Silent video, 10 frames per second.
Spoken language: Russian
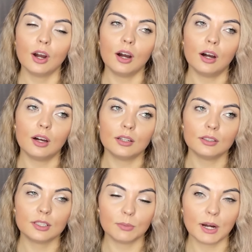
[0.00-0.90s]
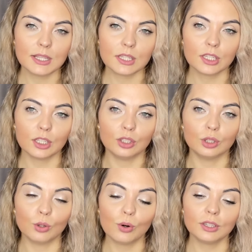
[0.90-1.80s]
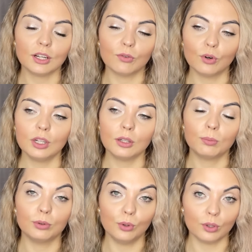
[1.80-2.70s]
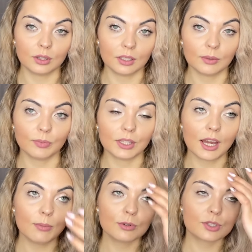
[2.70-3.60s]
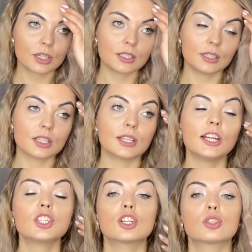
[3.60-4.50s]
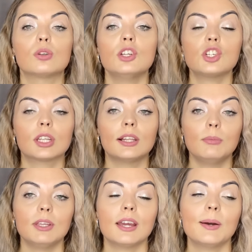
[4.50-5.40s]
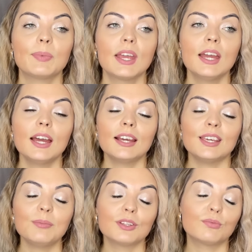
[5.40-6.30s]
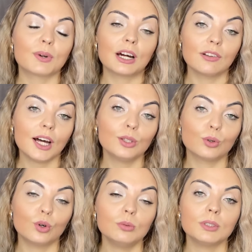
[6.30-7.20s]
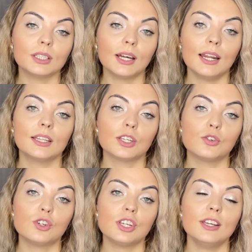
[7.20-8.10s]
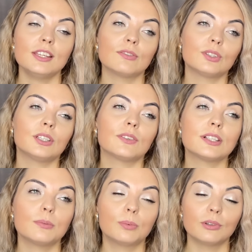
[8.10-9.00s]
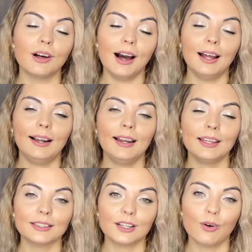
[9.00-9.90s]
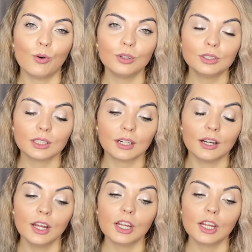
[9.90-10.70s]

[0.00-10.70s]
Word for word: а, тематики, но довольно плотной. Я могу сказать однозначно, что лично для меня именно в прохладу он не дарит ощущение вот этого тепла, лета, отдыха,